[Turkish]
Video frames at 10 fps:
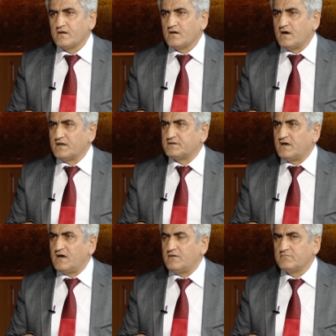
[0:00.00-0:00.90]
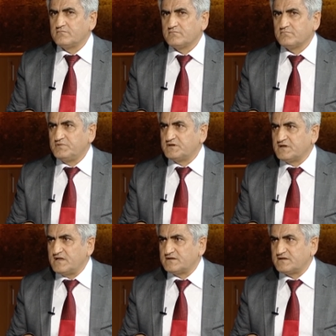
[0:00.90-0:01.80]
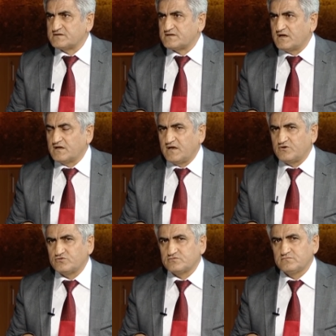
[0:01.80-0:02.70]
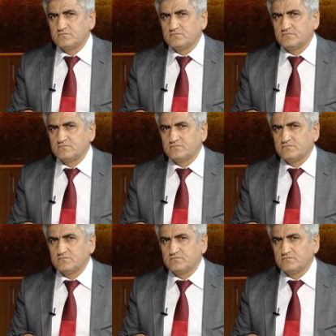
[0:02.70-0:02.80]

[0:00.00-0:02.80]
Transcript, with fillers: Hatta bitkilerde de salgılanıyor.